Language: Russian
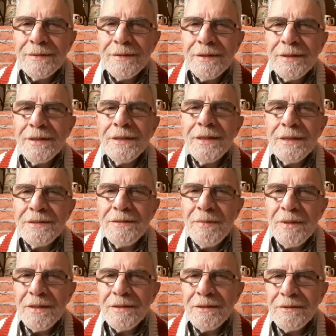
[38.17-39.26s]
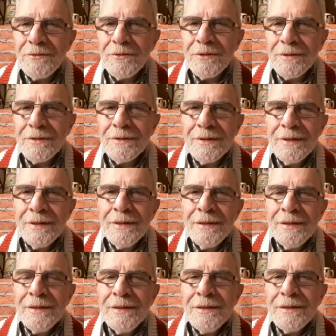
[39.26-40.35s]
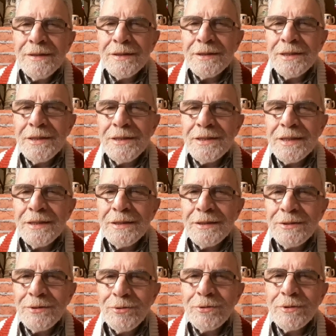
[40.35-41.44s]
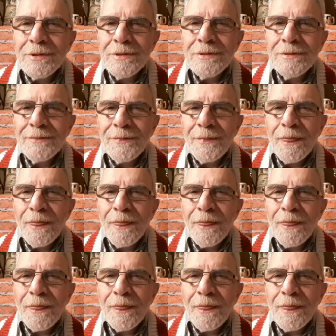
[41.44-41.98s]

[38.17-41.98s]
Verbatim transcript: нахрена тебе этот вот расистский ресурс?